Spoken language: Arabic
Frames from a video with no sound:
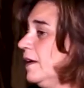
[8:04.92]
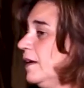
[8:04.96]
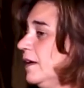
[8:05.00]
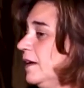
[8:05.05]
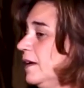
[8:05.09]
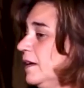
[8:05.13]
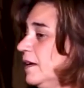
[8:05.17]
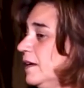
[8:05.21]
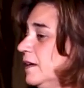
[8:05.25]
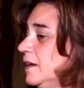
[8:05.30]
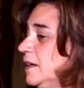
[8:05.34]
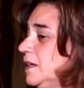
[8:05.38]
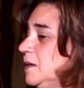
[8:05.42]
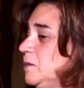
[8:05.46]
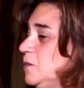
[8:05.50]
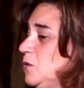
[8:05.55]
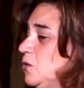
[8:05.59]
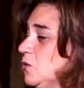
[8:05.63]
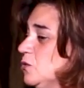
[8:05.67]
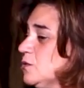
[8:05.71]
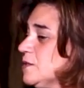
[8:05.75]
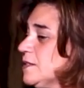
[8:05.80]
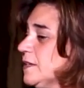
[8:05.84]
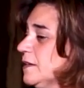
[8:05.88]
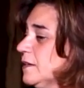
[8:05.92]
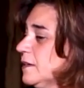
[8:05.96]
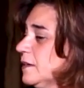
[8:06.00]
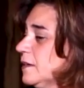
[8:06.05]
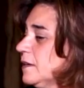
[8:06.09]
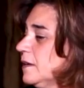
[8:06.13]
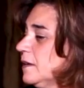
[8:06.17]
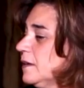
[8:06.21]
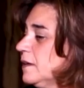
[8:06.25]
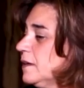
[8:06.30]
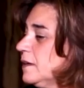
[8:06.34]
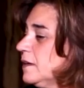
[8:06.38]
آه، الميوزك
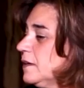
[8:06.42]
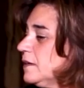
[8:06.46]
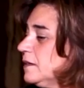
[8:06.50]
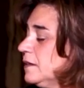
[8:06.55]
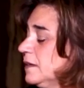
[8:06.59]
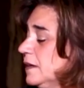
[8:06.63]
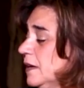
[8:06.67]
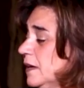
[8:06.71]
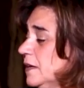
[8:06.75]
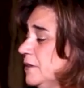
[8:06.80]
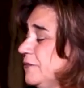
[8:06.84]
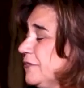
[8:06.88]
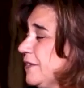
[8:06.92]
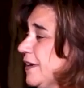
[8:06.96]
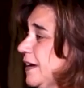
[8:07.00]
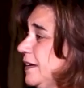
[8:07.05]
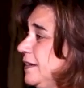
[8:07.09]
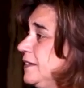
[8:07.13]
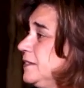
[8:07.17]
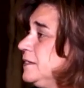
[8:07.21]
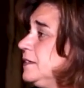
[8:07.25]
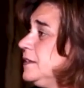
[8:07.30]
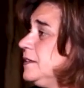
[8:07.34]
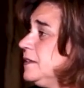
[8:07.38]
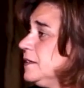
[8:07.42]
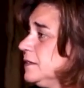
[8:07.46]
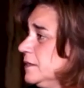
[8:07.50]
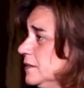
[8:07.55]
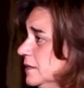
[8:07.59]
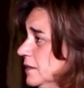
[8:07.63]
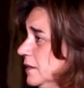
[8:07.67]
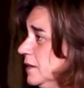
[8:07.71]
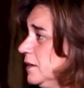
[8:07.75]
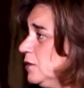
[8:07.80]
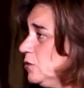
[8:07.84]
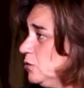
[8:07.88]
لايف آه، كان كتير
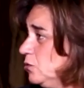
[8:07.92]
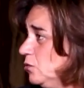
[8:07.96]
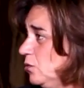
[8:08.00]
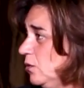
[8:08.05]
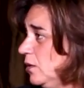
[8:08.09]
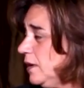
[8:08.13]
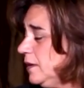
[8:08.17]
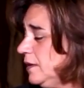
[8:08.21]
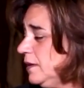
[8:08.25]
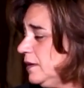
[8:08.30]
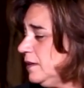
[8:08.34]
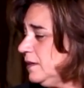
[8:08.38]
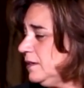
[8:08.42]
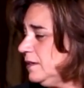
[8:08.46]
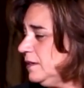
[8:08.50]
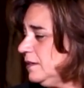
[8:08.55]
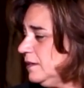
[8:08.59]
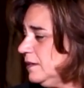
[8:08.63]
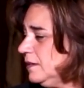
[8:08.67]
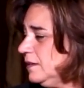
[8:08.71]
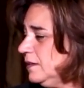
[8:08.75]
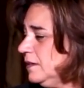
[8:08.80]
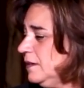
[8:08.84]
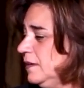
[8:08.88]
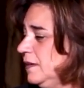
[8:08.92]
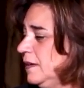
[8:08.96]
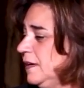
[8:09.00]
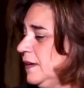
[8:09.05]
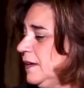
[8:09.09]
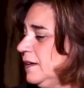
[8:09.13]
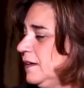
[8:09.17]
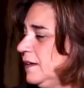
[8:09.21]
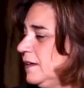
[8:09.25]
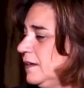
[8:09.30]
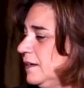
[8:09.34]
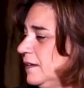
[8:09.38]
كتير حلو انا
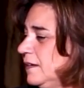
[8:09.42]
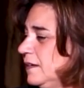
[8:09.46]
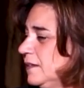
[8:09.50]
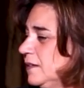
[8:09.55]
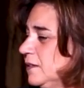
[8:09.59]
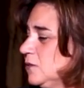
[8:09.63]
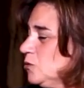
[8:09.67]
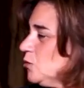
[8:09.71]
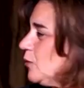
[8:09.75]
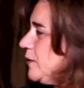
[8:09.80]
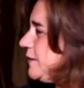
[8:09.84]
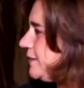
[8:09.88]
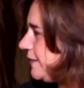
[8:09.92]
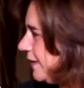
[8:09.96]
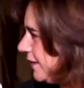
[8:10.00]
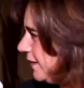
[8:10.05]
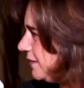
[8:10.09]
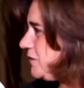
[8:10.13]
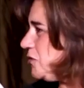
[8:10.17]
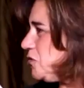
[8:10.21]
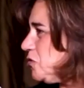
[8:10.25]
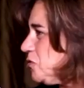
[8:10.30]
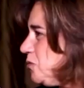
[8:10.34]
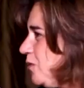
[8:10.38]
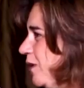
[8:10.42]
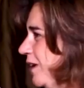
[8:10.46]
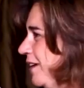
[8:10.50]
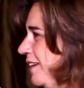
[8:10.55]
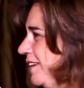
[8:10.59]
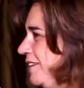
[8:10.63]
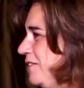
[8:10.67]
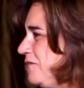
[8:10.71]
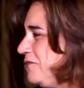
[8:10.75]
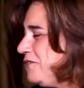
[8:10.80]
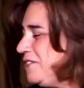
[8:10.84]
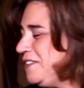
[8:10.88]
آه، توترت
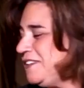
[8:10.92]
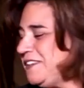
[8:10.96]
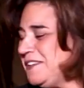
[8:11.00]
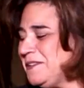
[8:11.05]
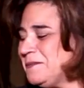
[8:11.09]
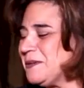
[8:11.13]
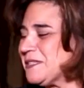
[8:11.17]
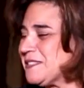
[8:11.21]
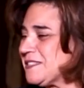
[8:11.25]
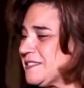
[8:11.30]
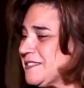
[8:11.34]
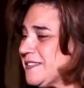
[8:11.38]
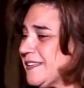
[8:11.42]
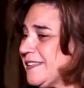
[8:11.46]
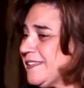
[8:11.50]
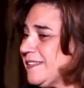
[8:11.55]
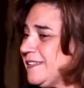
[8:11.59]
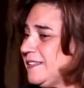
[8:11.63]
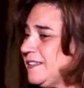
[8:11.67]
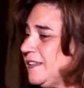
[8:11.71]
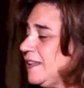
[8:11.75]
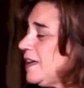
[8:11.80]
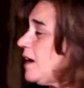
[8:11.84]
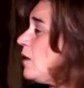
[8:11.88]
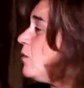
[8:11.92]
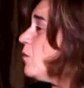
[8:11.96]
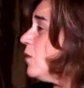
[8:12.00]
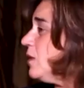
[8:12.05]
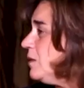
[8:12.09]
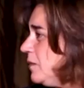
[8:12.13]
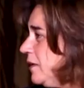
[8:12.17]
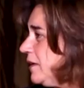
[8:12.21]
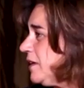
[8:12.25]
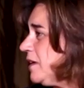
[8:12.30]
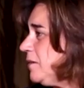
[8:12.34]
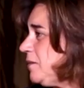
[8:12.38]
شوي فيه بس
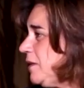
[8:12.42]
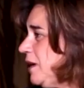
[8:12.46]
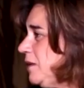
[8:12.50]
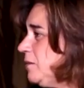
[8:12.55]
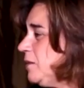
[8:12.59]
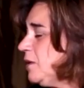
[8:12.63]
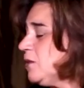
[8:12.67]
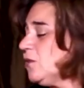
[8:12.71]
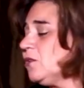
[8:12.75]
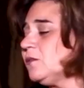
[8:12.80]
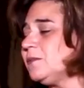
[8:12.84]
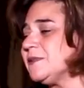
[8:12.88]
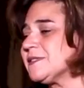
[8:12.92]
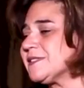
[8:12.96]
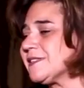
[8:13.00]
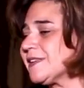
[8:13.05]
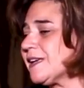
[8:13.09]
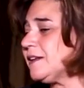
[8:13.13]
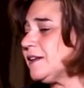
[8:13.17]
اول مره بعمله بس